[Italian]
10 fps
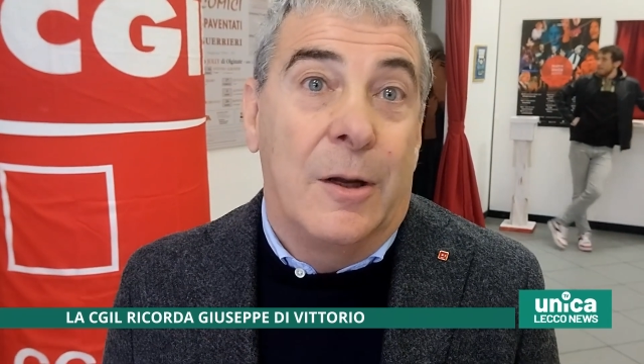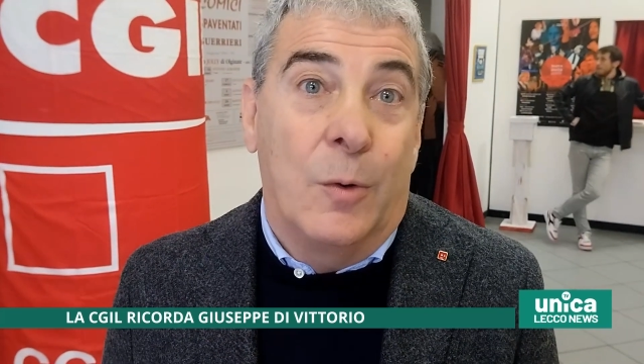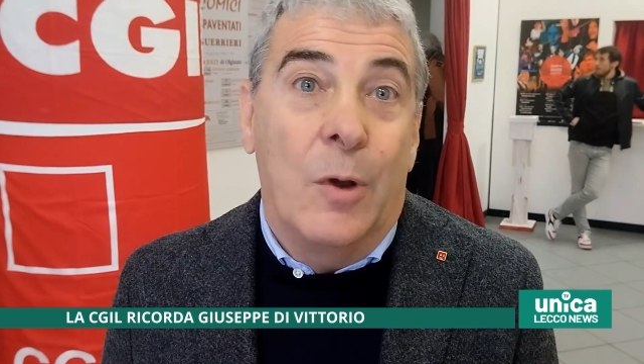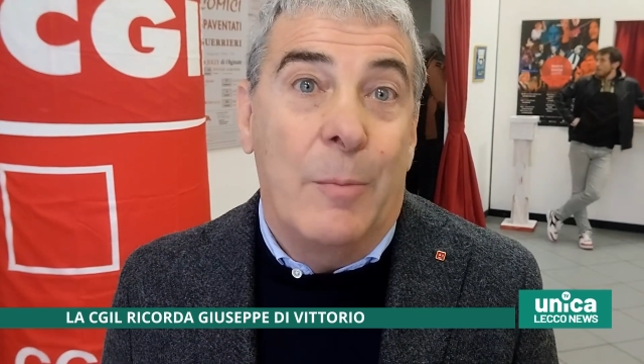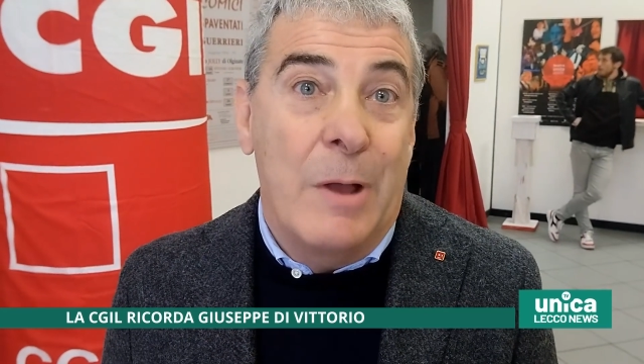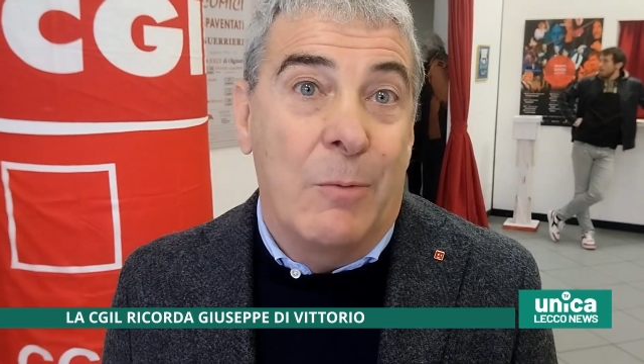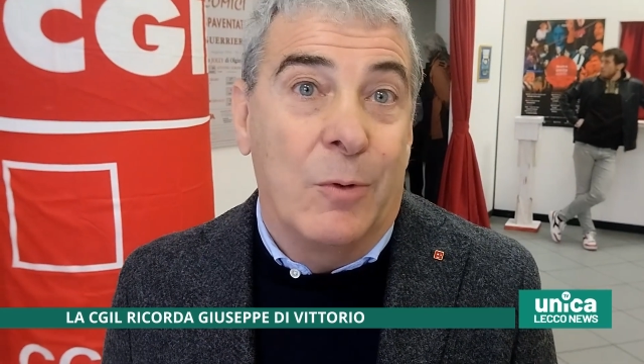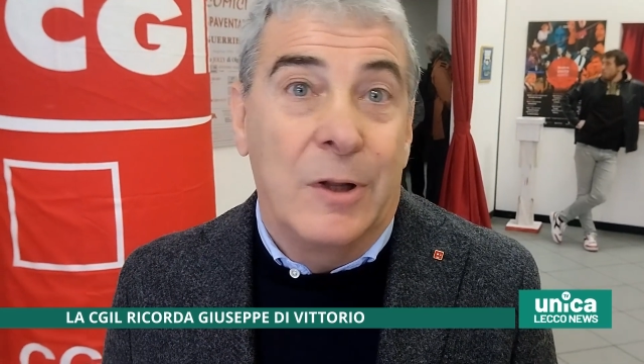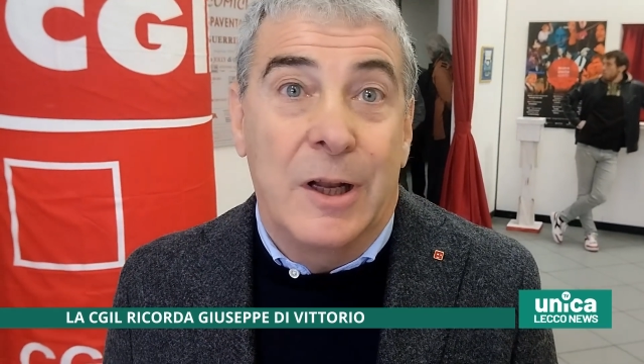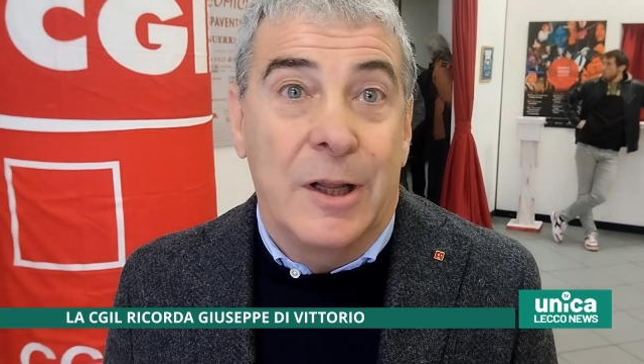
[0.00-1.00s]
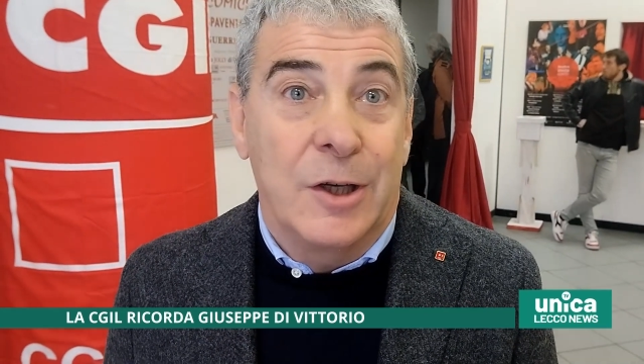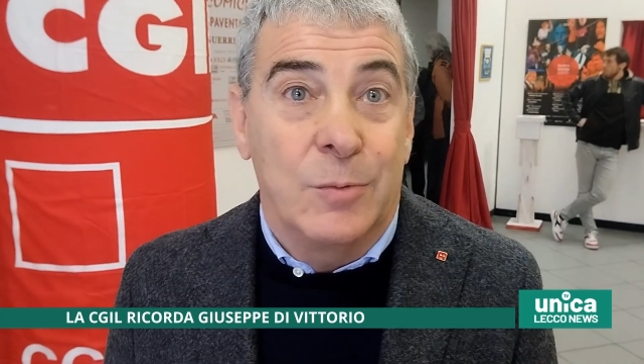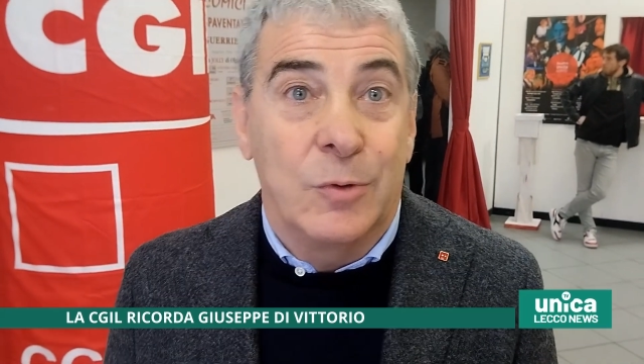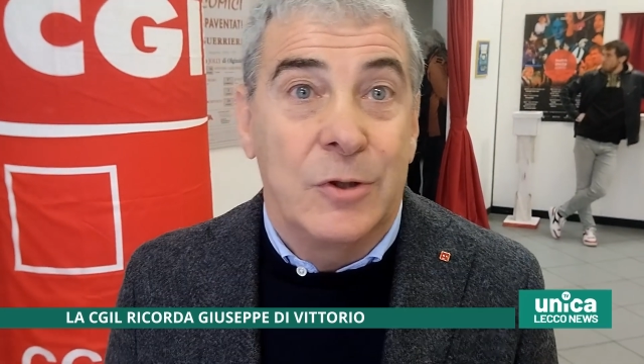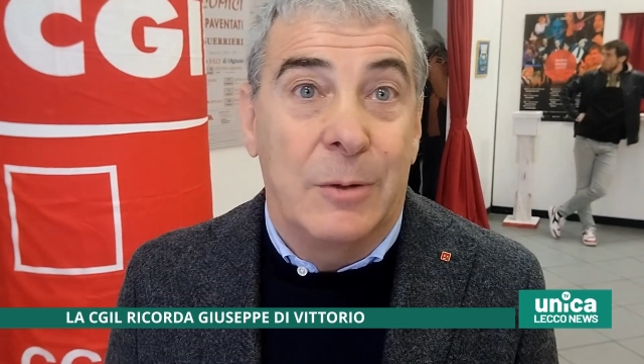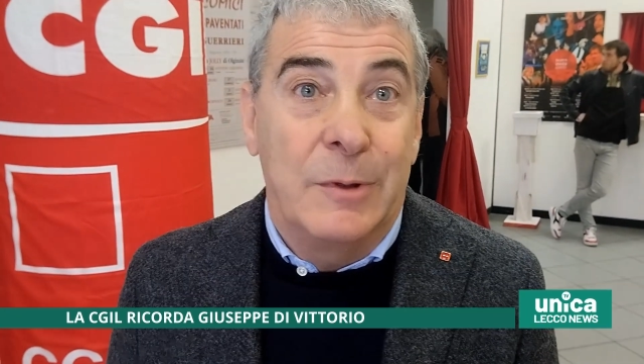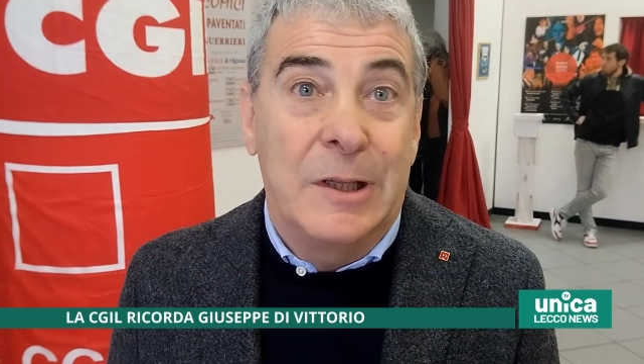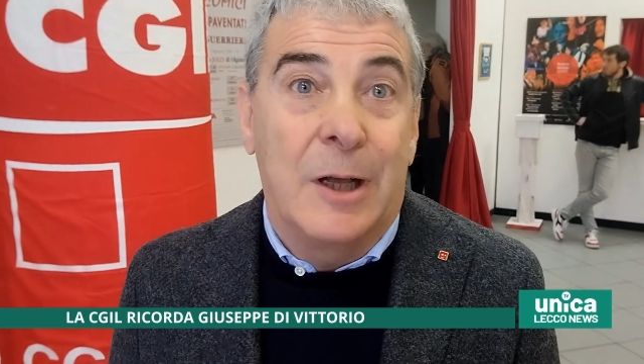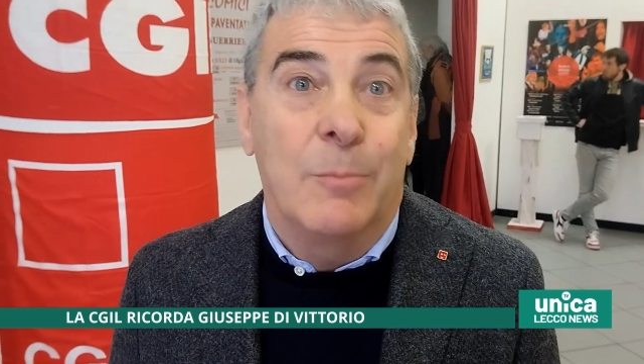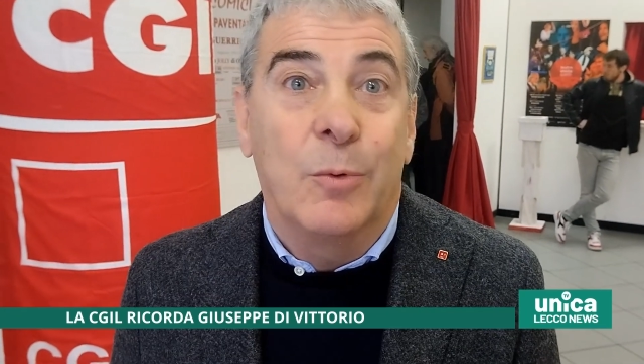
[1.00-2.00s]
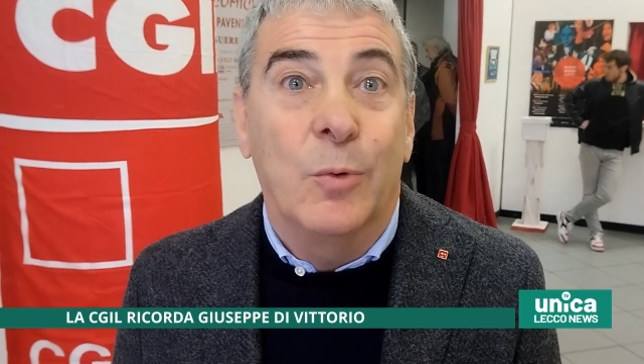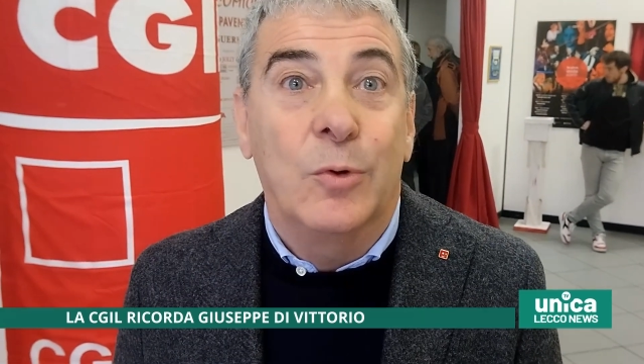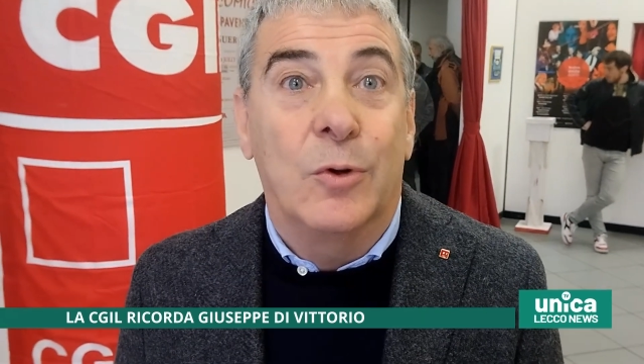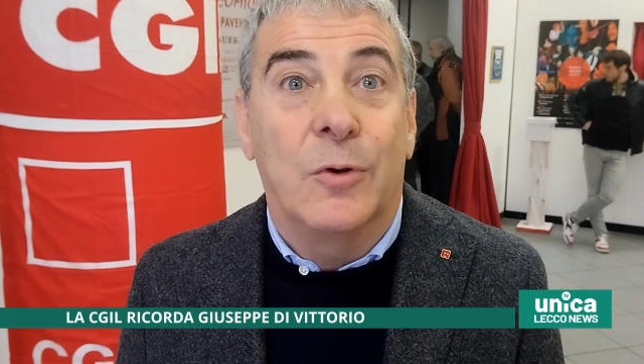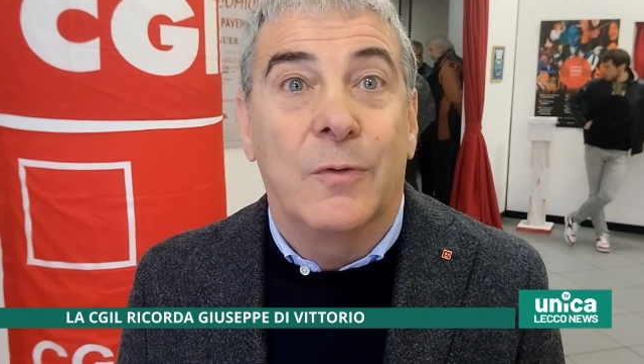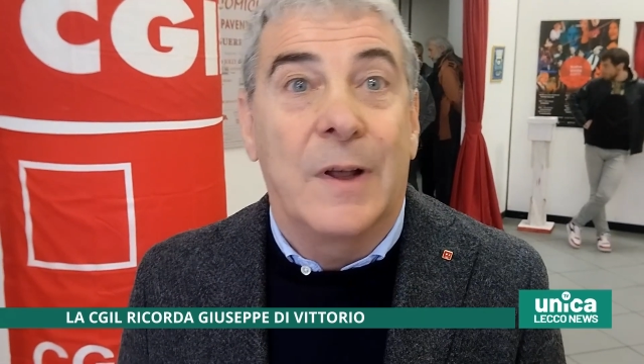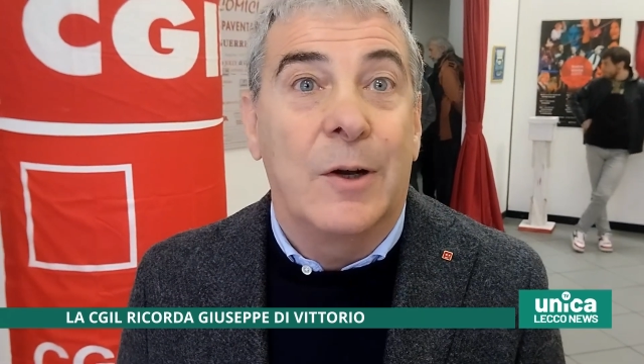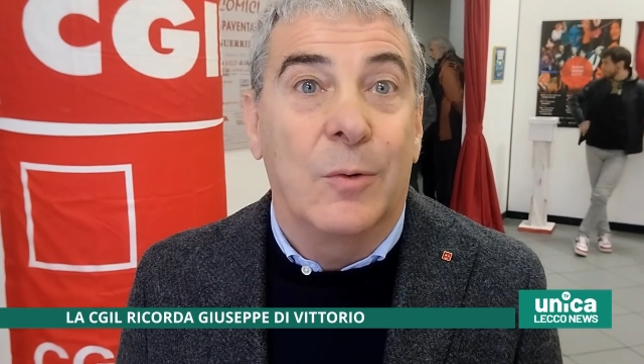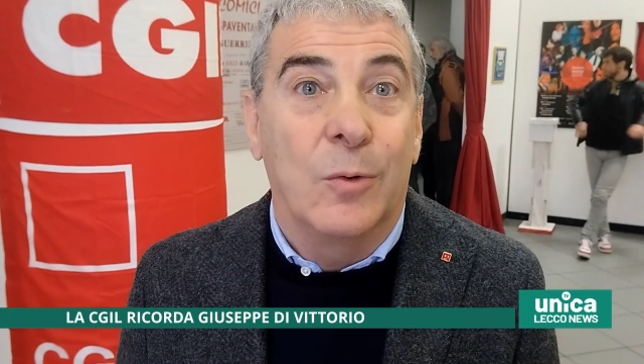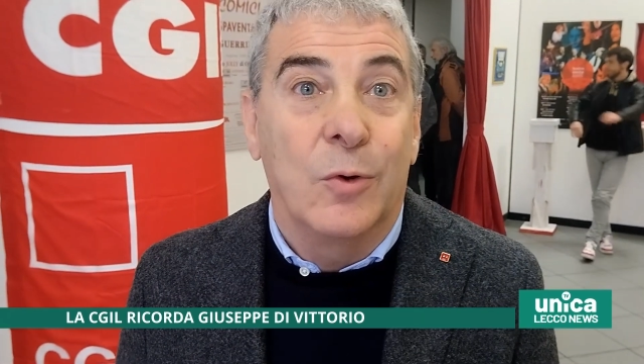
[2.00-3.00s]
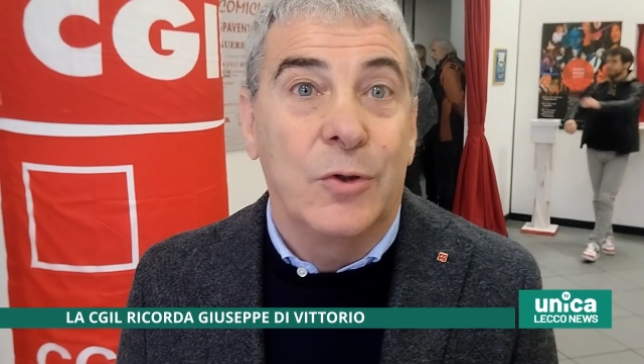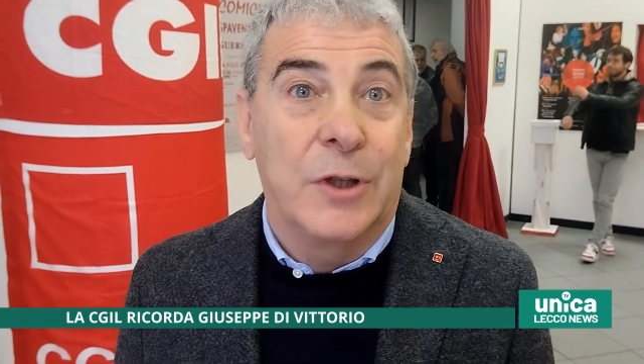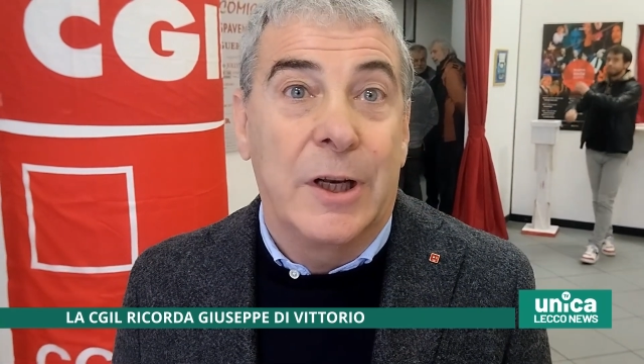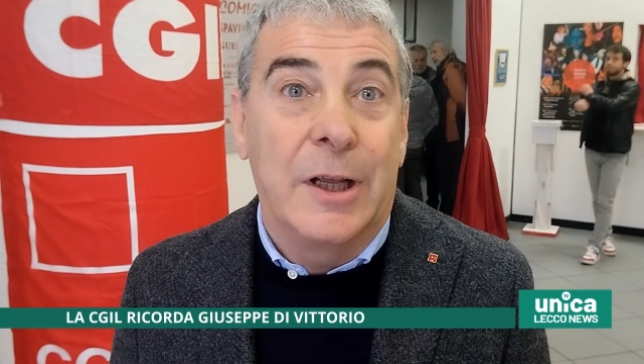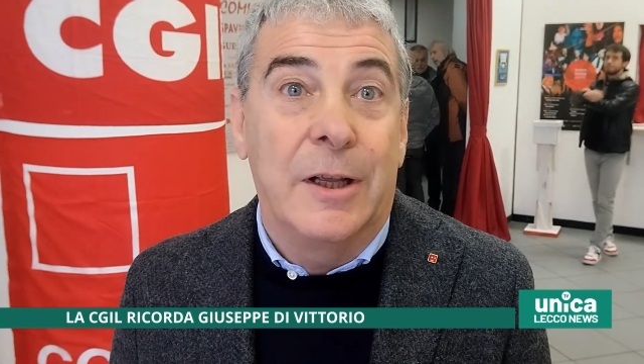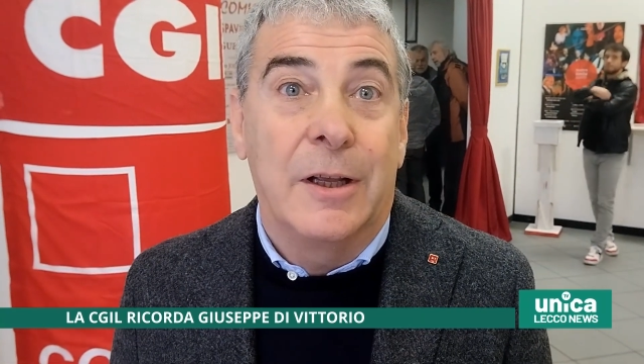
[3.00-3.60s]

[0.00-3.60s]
noi abbiamo delle responsabilità appunto a far conoscere